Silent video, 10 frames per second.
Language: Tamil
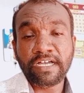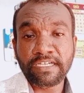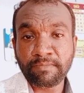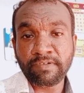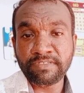
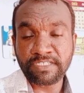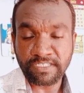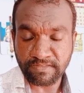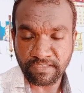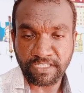நம்ம வந்துட்டு
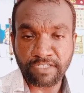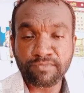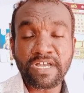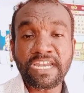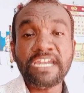இதுக்கு
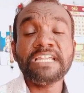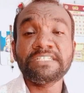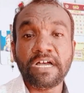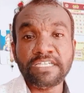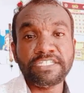முன்னாடி என்னென்ன
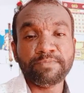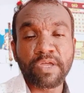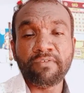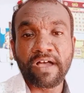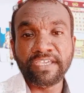
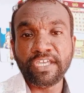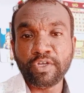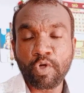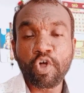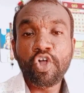ஸ்காலர்ஷிப்லாம்
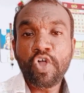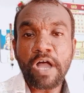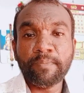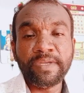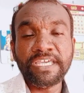வாங்கியிருக்கோம்
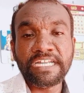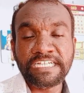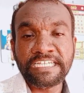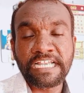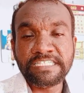அப்படிங்கிற
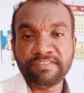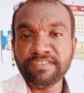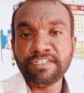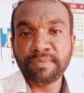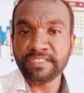டீட்டெயில்ஸை
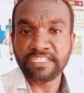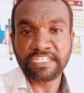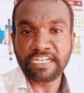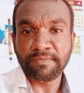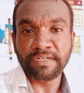வந்துட்டு
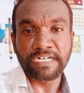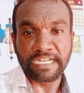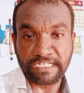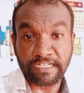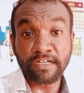பார்த்தீங்கன்னா நம்ம
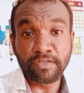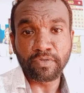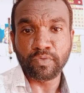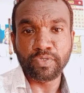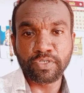கரெக்டாக
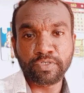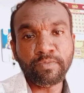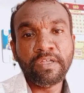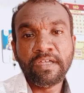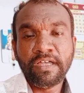
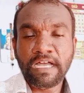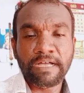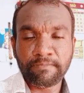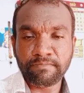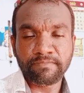கொடுக்கணும்
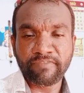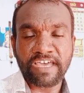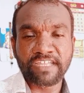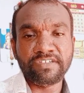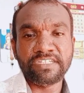
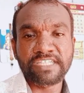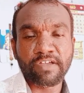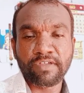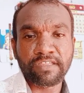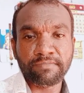வேறு எதுவும் என்ன
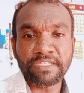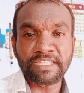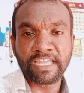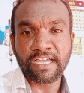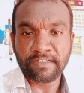செய்யக்கூடாது அப்படின்னா
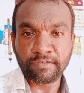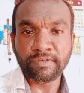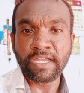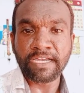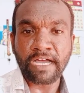தெரியாது
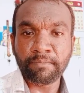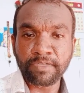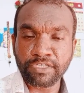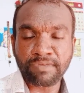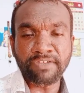இல்லை நான்
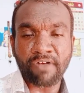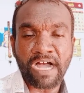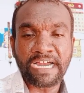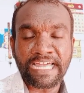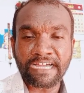இதுக்கு முன்னாடி
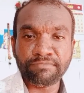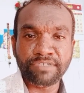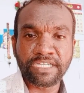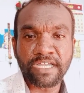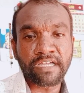வாங்கலை
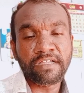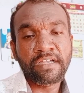அப்படின்னா